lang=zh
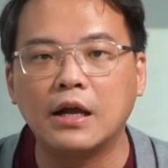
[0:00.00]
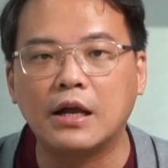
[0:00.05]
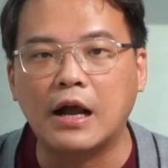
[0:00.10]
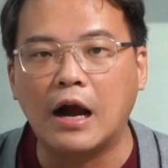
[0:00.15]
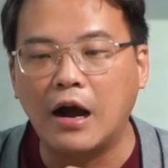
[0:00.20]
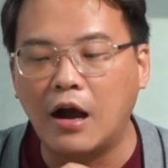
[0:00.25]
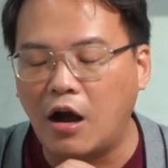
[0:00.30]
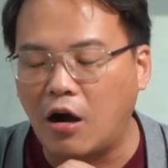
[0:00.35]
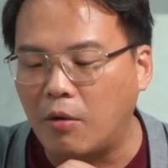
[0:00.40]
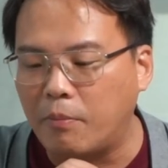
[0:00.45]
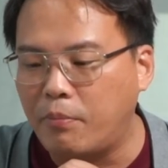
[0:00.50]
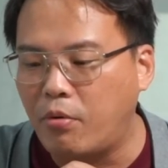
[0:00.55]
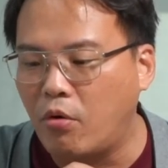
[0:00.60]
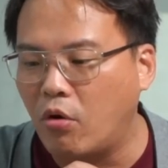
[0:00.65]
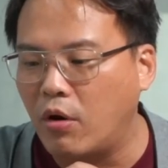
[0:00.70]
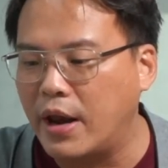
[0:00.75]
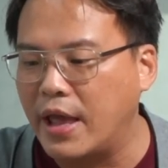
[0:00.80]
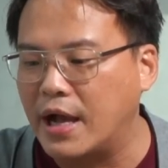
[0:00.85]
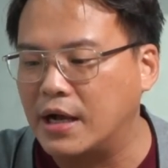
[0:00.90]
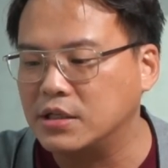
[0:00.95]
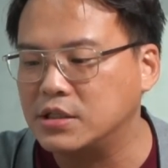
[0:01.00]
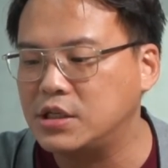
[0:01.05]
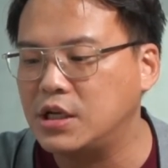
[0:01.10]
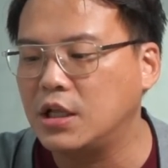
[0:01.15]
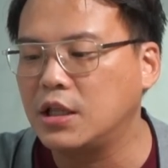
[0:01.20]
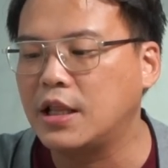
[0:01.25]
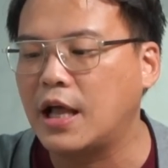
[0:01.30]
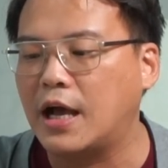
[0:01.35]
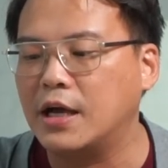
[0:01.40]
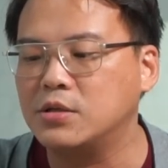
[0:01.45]
刚好破两
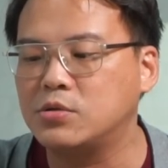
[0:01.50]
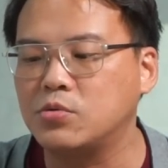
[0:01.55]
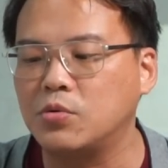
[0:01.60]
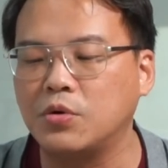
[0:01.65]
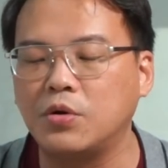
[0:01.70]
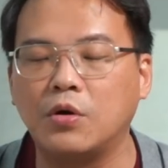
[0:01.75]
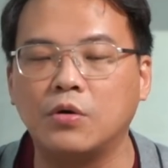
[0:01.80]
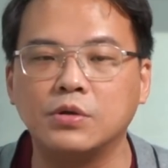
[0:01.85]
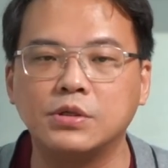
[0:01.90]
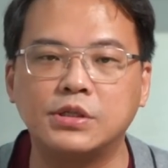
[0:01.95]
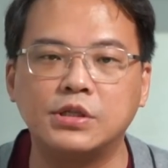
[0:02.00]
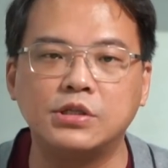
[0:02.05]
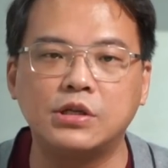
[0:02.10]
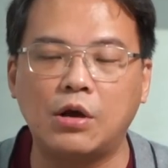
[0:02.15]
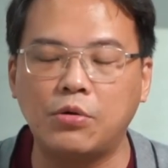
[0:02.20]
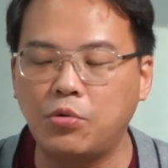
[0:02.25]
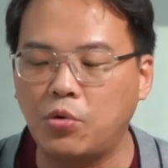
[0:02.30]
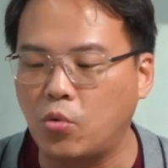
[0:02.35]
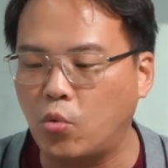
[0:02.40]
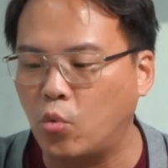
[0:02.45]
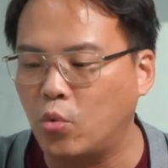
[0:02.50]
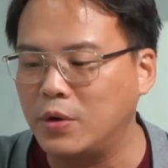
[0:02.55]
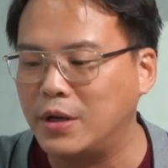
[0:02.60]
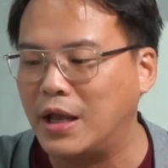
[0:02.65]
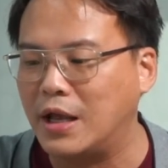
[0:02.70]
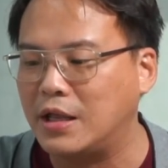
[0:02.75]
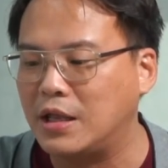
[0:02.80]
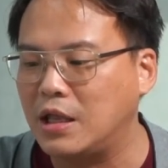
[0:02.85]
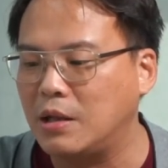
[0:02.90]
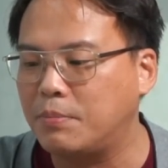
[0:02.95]
千台左右，市占率五
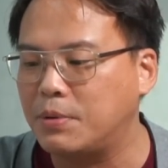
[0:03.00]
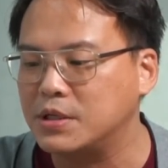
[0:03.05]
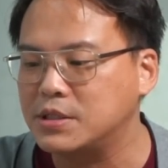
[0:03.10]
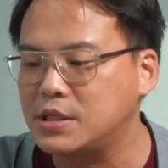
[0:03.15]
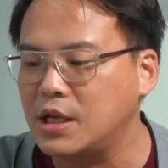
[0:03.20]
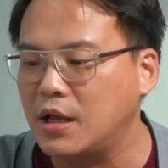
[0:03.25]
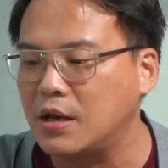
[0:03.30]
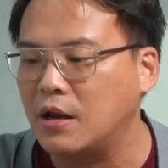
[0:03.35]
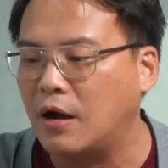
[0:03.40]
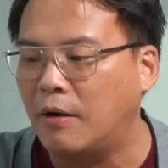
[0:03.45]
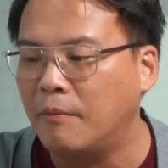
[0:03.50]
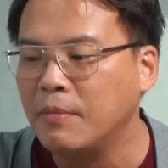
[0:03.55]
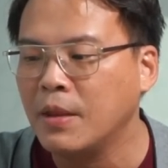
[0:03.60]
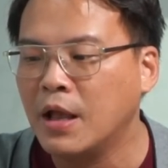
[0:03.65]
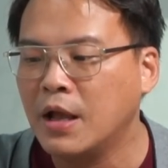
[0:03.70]
点一 percent 哦。